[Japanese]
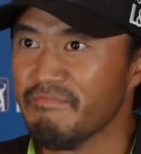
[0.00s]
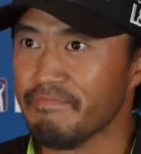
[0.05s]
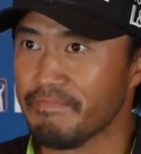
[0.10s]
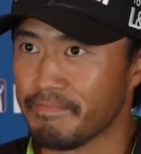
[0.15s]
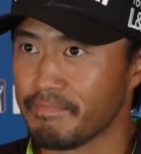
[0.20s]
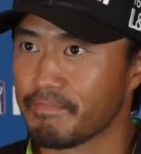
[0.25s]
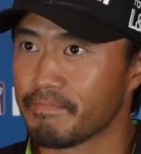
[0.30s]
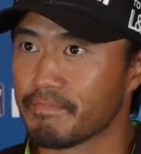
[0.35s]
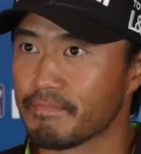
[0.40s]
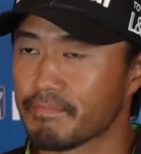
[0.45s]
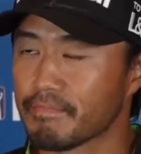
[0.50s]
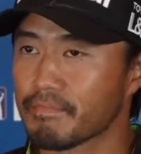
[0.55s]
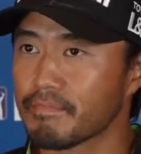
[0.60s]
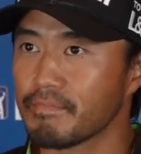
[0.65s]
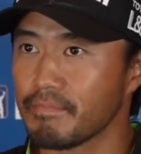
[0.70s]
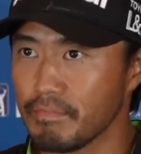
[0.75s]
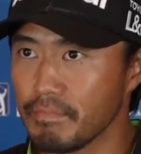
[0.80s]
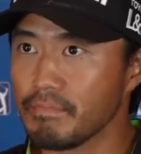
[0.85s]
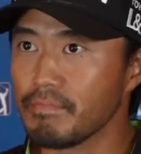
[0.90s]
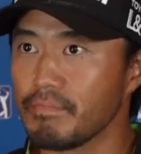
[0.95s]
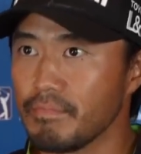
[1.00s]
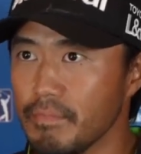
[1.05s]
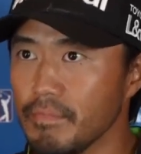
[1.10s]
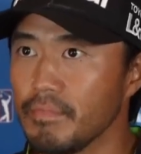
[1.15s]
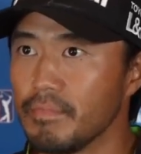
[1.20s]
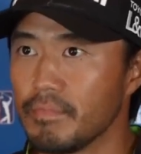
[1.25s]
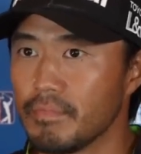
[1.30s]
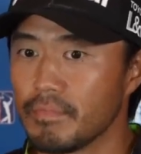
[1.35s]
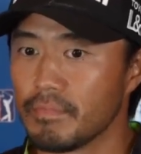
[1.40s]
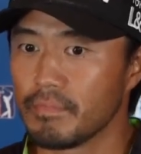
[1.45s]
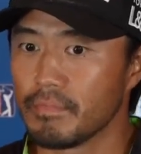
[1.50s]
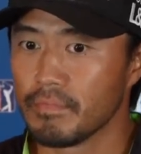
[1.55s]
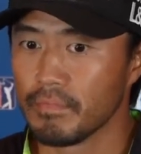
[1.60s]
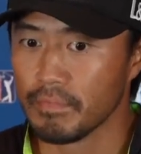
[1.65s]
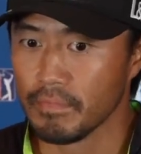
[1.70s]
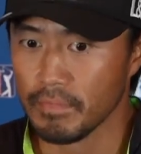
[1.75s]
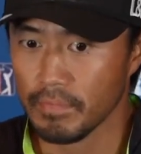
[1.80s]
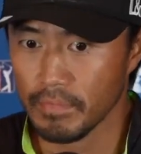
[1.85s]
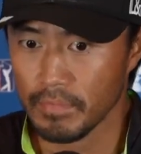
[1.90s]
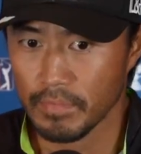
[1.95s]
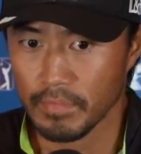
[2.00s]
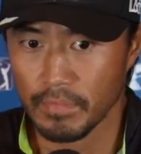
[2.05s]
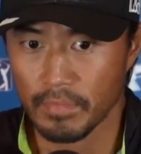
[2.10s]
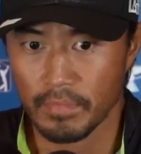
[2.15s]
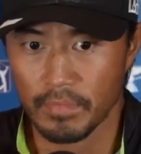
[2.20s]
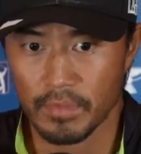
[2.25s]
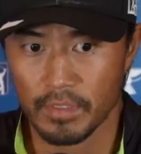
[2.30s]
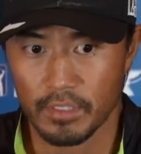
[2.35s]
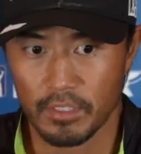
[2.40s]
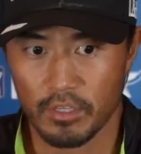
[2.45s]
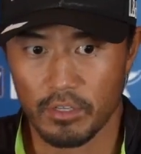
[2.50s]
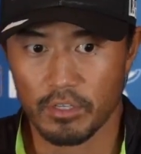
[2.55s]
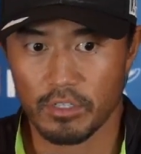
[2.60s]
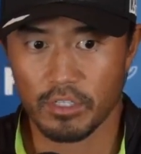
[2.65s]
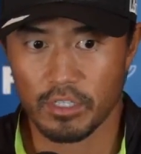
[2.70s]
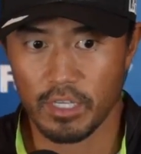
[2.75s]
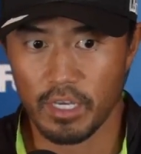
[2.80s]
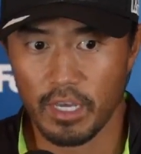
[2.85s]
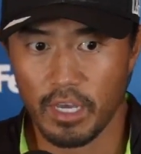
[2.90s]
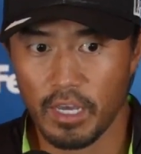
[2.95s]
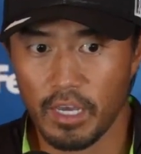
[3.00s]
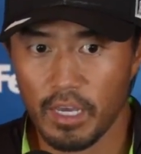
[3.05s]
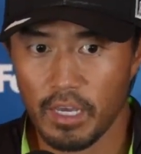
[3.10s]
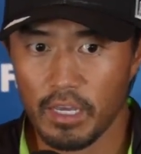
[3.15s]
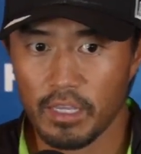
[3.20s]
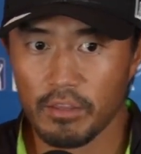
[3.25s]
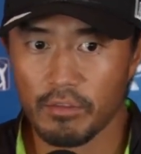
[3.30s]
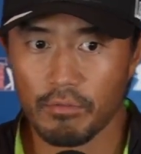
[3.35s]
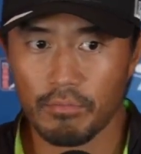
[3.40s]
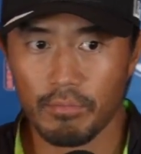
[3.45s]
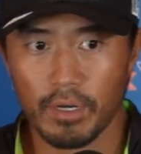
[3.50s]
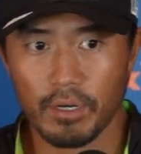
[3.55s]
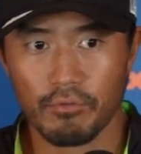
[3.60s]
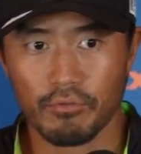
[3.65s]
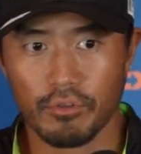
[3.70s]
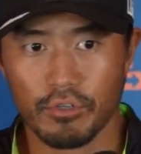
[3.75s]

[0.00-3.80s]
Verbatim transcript: just what you felt good about today. そうですね、えーとまあ、今